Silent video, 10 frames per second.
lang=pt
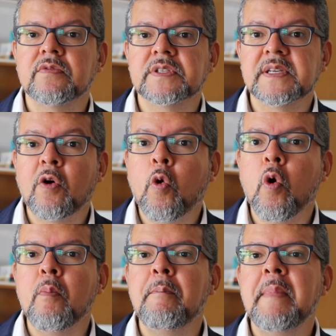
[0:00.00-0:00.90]
você
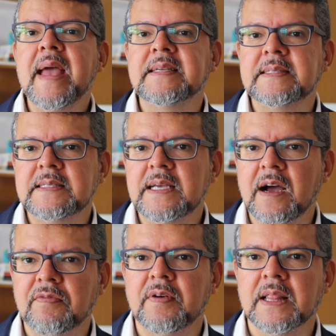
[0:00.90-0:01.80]
comece
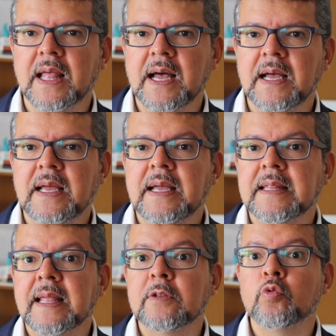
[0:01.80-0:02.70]
a
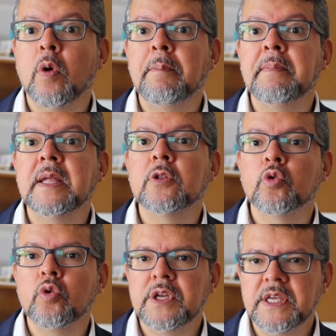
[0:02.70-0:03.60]
falar da tua
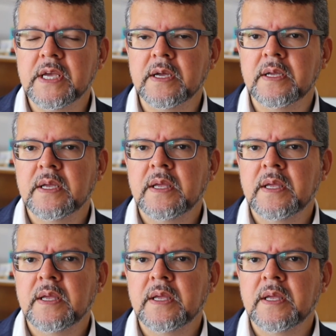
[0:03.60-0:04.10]
mentoria,